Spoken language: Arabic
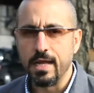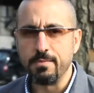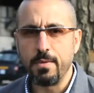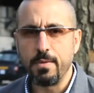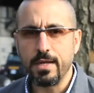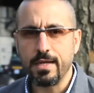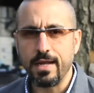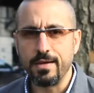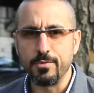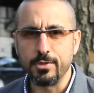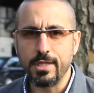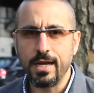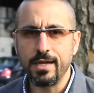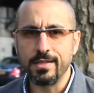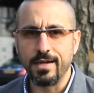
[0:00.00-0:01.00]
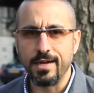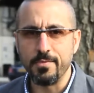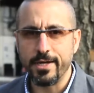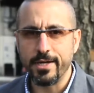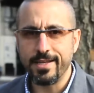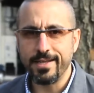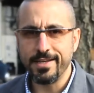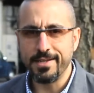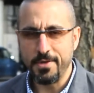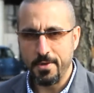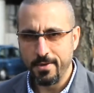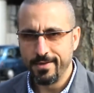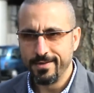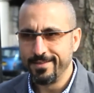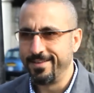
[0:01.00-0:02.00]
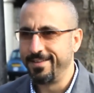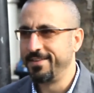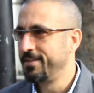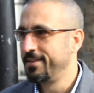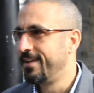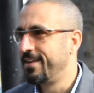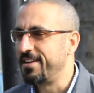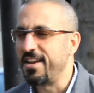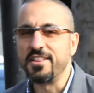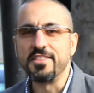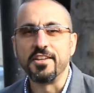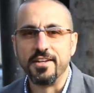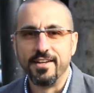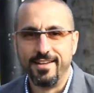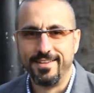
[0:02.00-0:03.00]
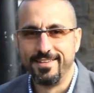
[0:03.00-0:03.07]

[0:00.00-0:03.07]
المملكة المتحدة الأمريكية لندن